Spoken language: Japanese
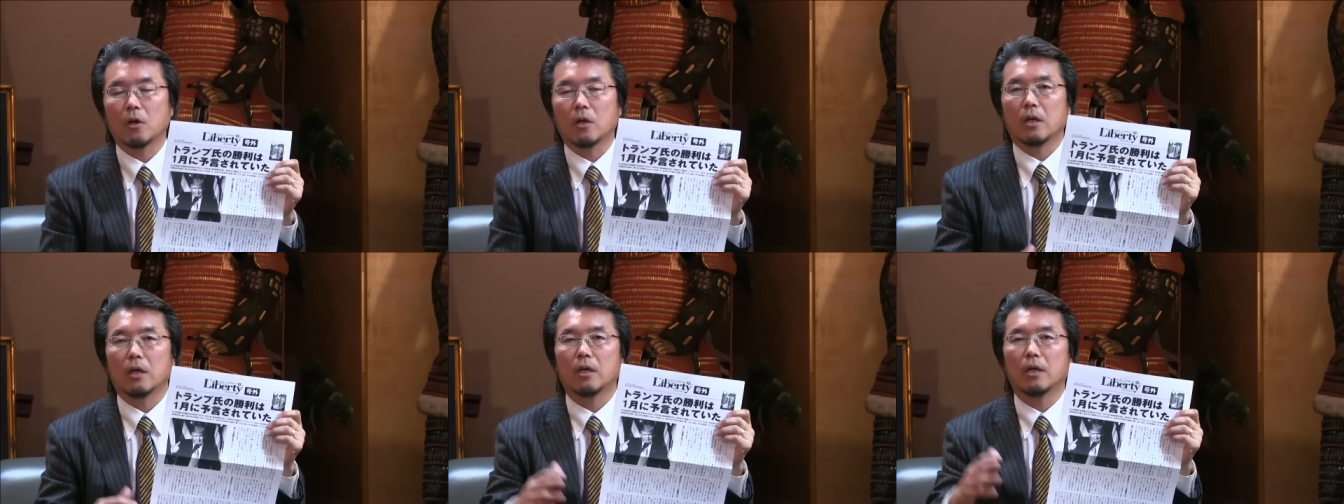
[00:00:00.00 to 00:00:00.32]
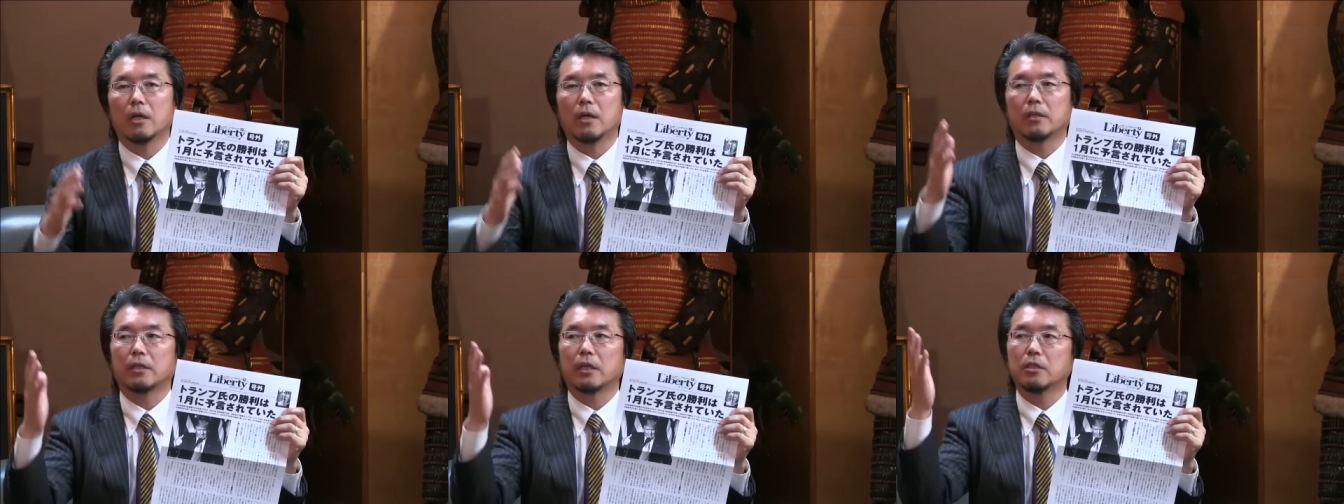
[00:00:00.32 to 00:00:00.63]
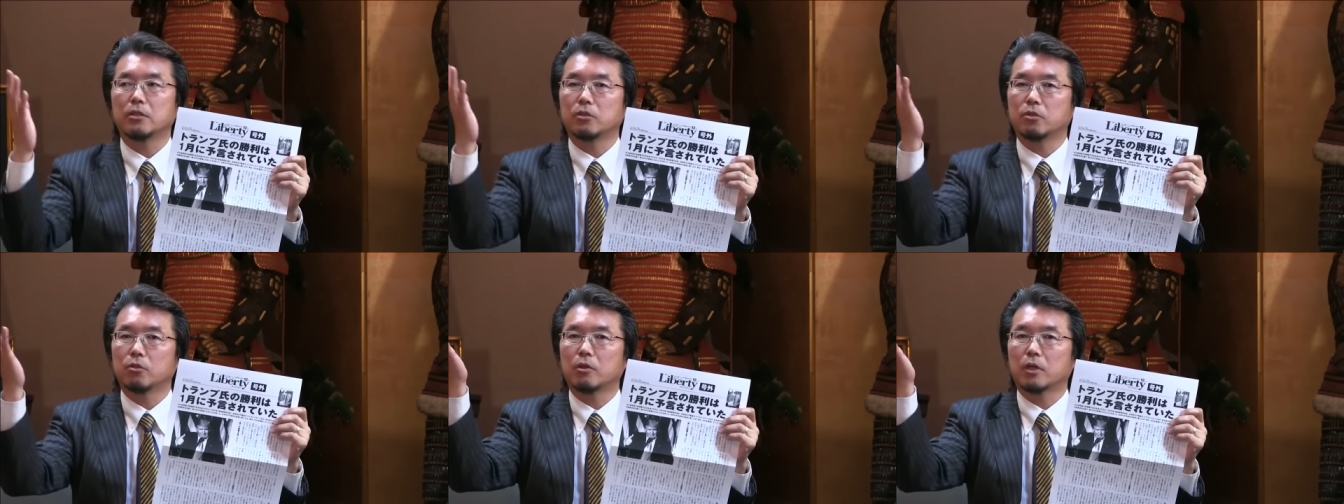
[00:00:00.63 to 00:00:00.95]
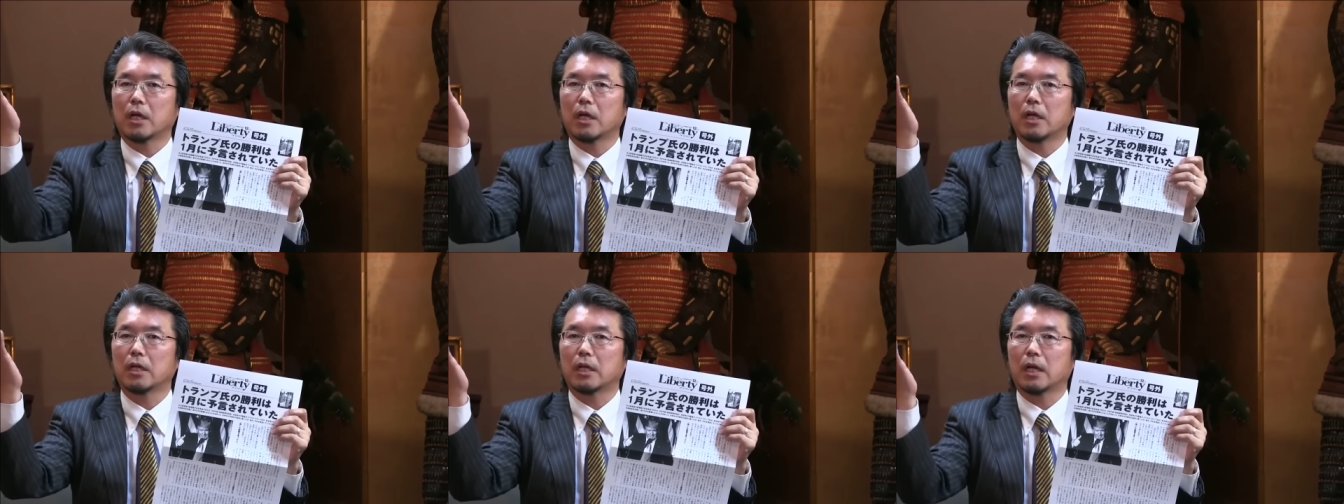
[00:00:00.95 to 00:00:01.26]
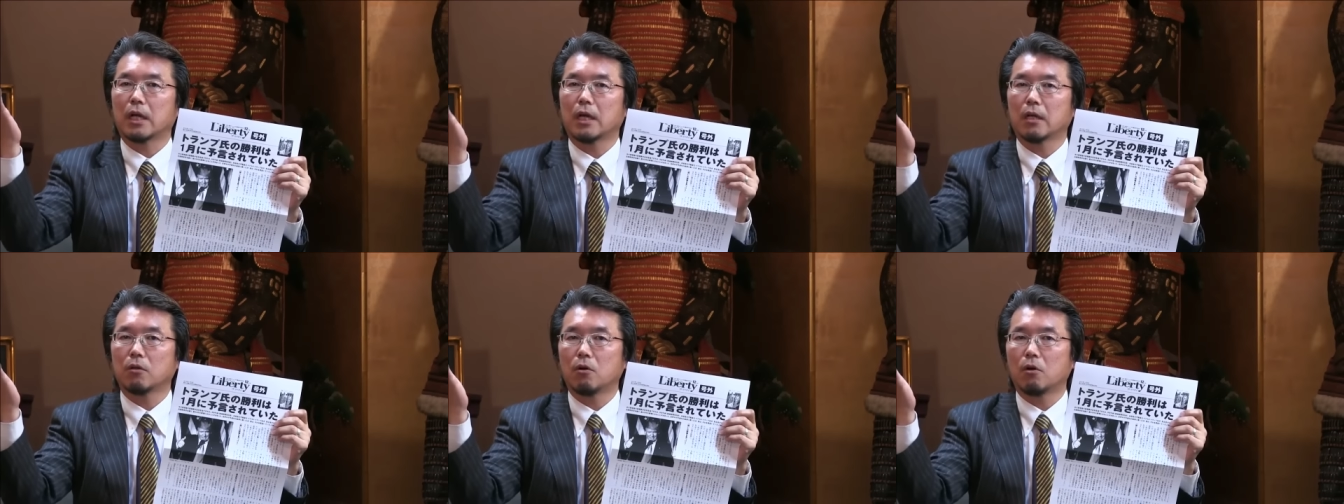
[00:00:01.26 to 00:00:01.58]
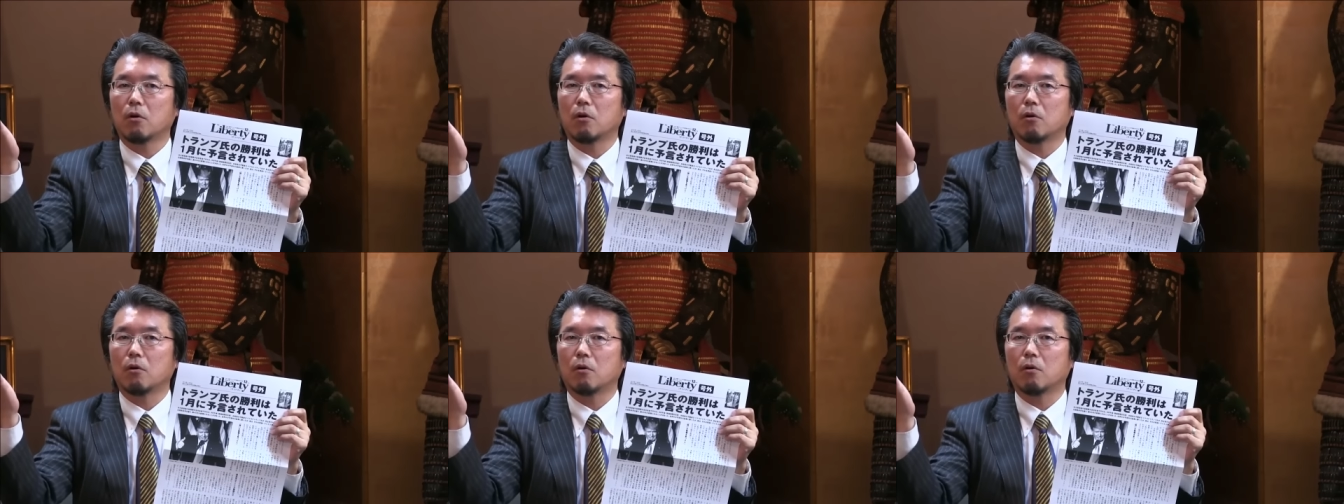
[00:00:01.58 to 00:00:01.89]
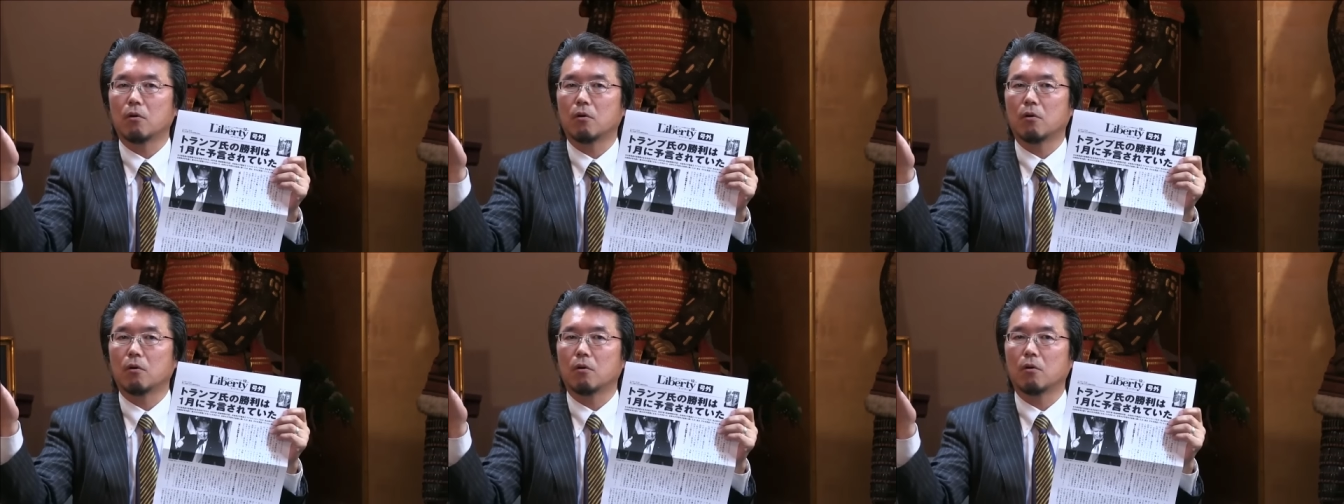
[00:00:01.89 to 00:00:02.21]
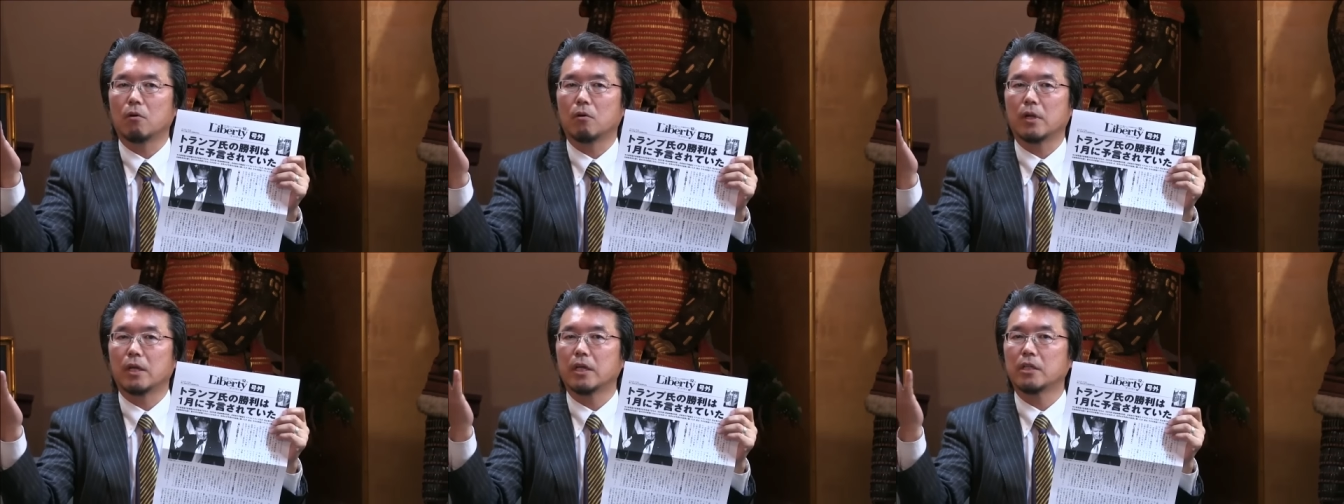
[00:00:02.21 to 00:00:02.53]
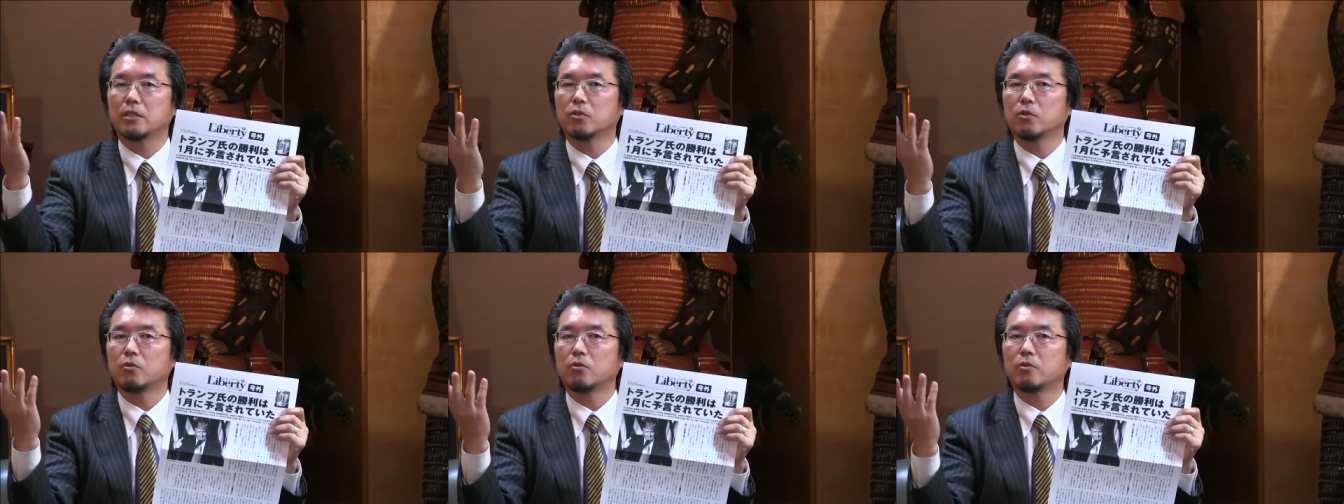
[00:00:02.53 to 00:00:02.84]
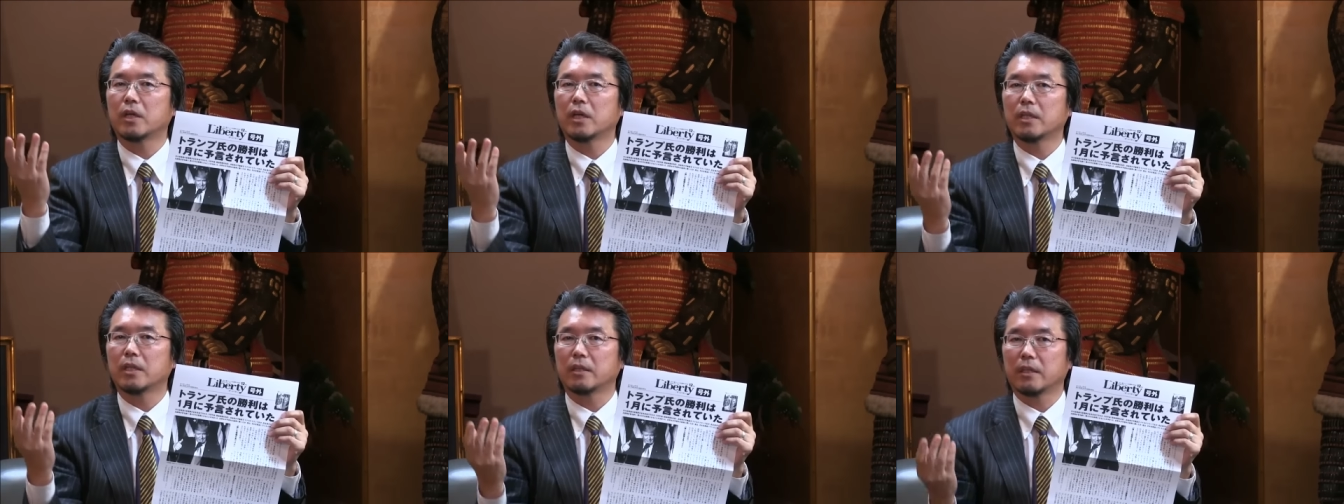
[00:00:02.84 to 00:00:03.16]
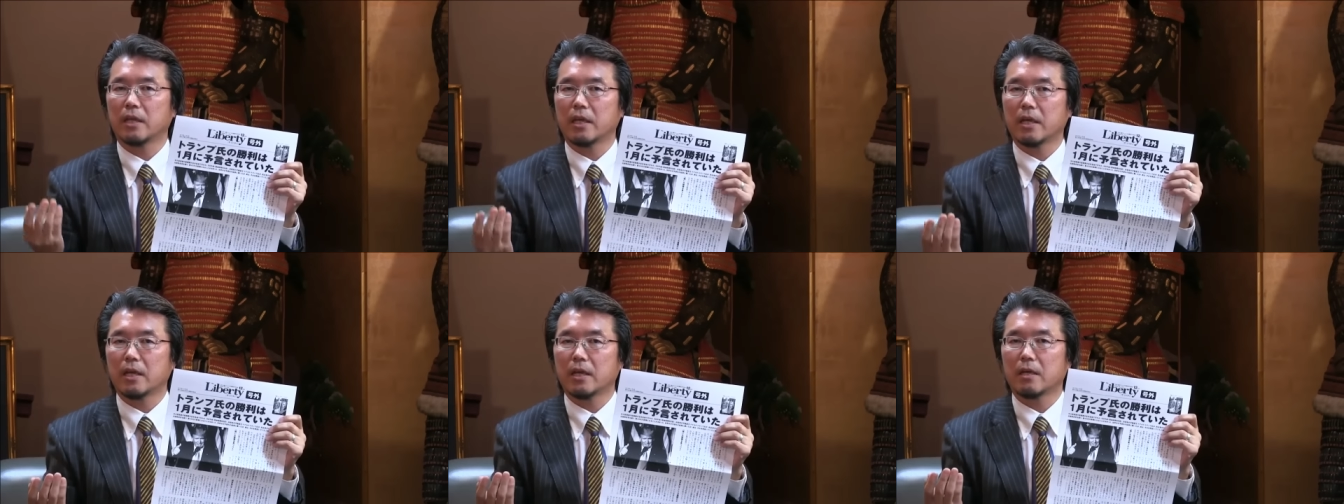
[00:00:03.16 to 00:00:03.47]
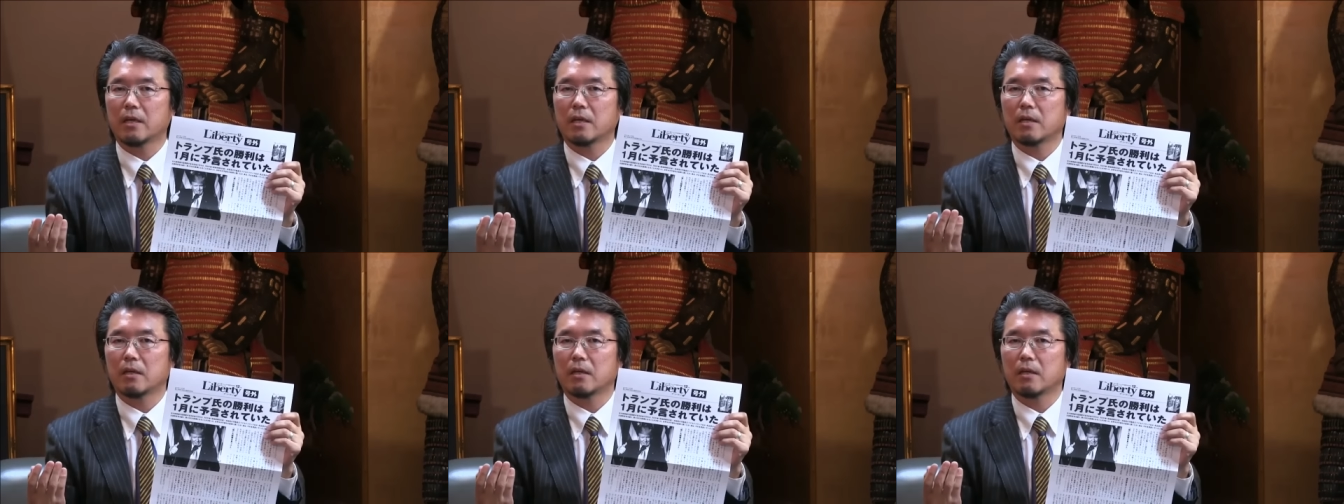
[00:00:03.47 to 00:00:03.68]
えー、天上界からの霊示を受けて、